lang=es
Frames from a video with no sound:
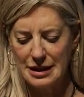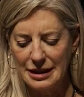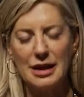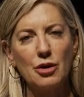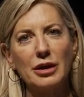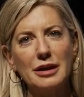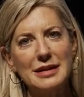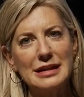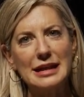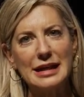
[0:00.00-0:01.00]
quiero
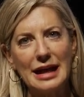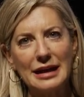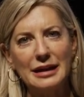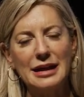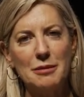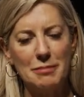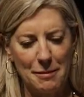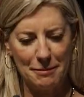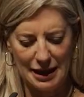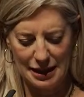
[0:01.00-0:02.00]
reivindicar el
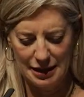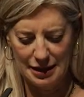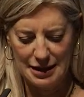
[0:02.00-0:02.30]
papel